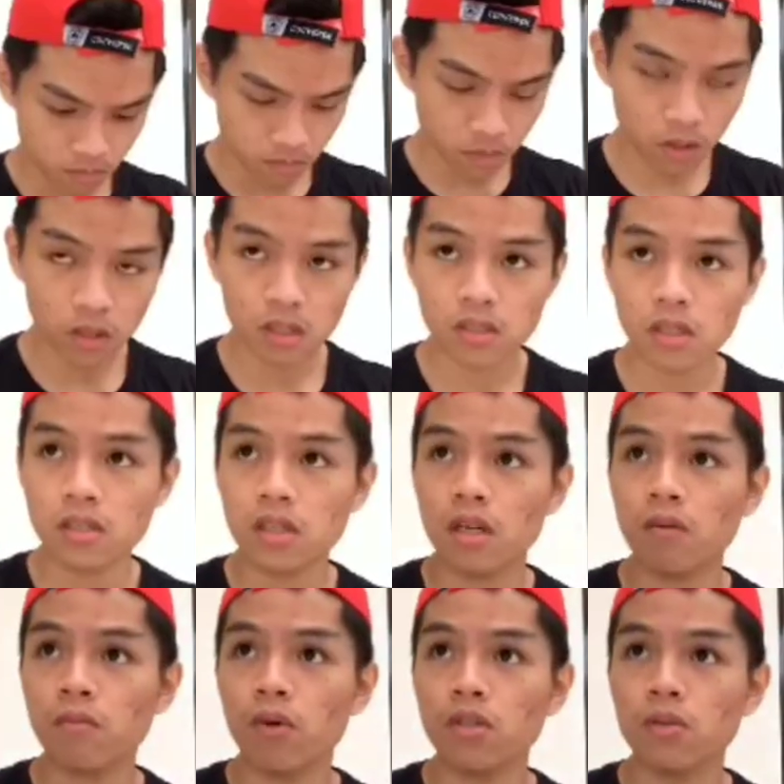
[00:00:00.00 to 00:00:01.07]
Tol, nag-send siya
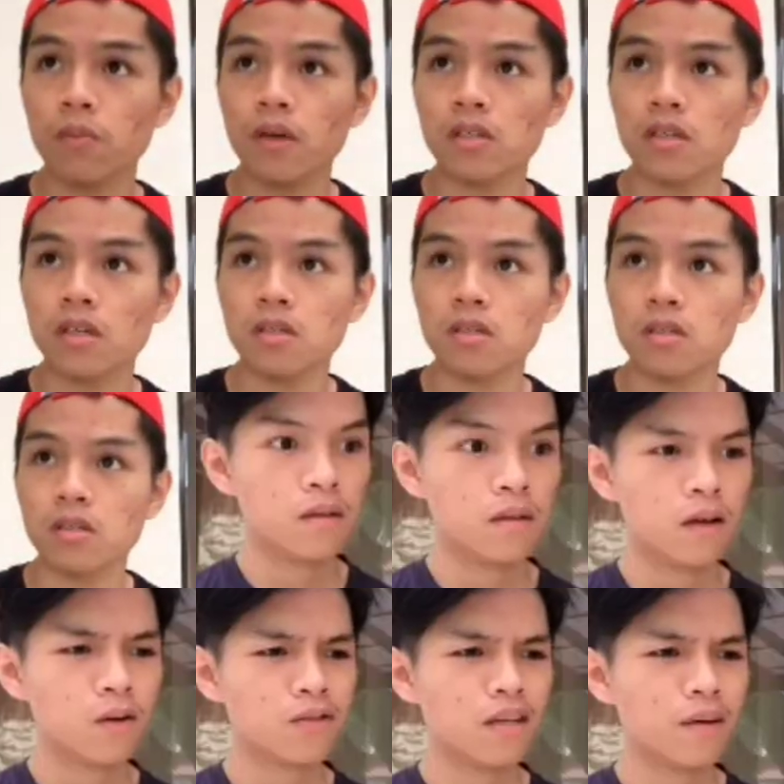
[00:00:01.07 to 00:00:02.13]
ng voice message.
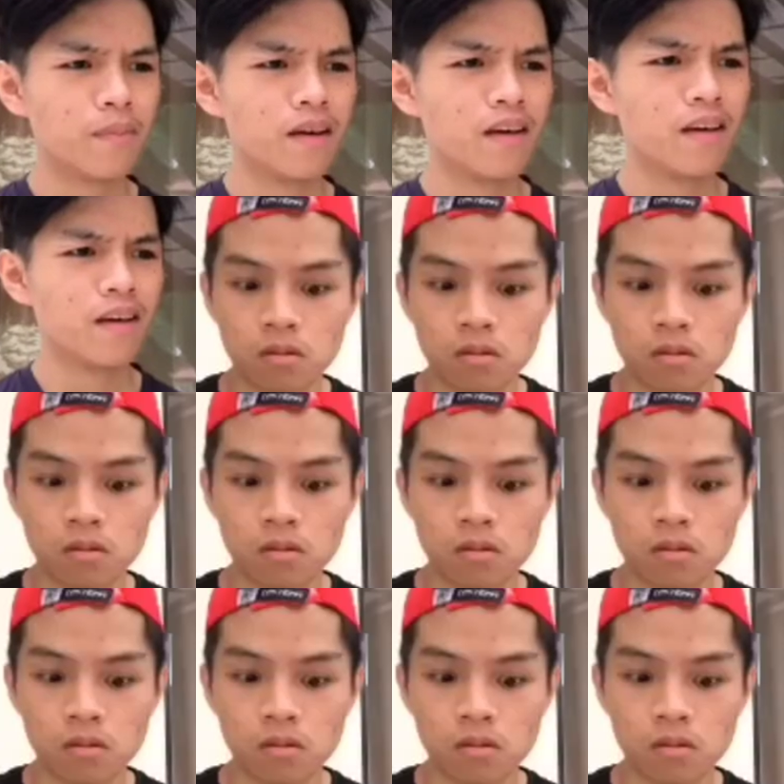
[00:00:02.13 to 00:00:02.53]
Ano sabi?